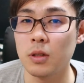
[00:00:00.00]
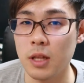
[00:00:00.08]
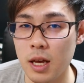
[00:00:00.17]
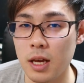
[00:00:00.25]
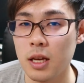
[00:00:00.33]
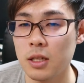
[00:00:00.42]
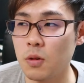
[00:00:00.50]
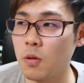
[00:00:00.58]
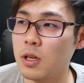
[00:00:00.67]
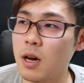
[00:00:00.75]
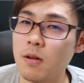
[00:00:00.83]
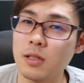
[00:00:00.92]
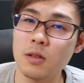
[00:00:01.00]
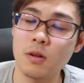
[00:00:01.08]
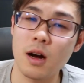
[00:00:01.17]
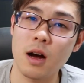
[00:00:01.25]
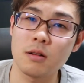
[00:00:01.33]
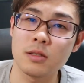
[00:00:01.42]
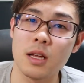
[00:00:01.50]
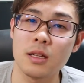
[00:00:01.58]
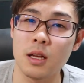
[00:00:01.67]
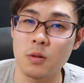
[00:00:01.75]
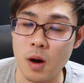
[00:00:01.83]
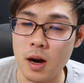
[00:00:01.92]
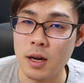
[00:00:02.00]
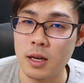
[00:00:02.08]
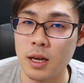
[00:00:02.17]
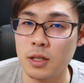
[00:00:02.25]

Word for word: んで、そこに合わせての価格設定とか、